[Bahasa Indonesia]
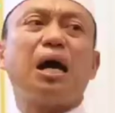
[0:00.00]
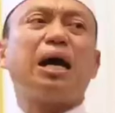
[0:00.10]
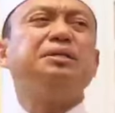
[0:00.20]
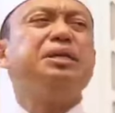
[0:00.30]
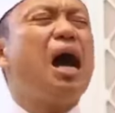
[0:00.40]

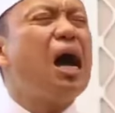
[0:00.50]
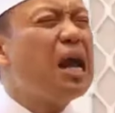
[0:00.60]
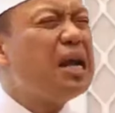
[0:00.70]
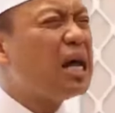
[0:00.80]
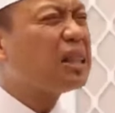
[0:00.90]
maka
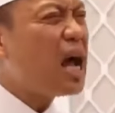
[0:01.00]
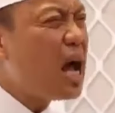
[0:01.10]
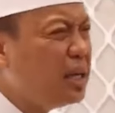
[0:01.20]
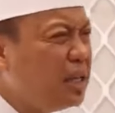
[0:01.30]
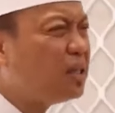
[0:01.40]
jangan
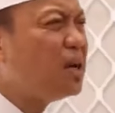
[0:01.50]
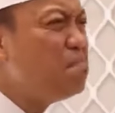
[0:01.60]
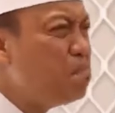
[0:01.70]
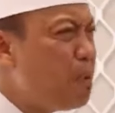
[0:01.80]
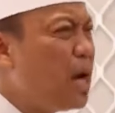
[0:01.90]
datangi
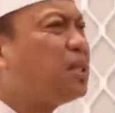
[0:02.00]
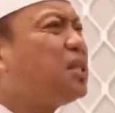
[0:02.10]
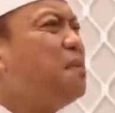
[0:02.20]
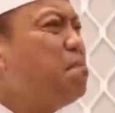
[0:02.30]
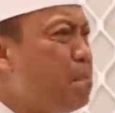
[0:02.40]

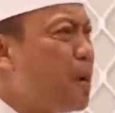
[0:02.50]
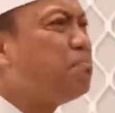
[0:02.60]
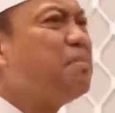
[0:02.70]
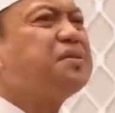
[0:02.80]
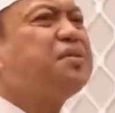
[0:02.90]

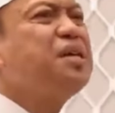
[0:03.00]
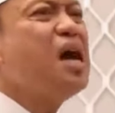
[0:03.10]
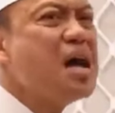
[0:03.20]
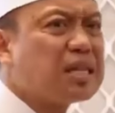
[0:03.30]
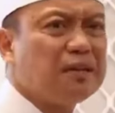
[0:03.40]
tempat-tempat
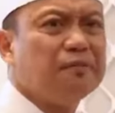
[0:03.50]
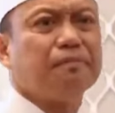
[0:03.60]
maksiat.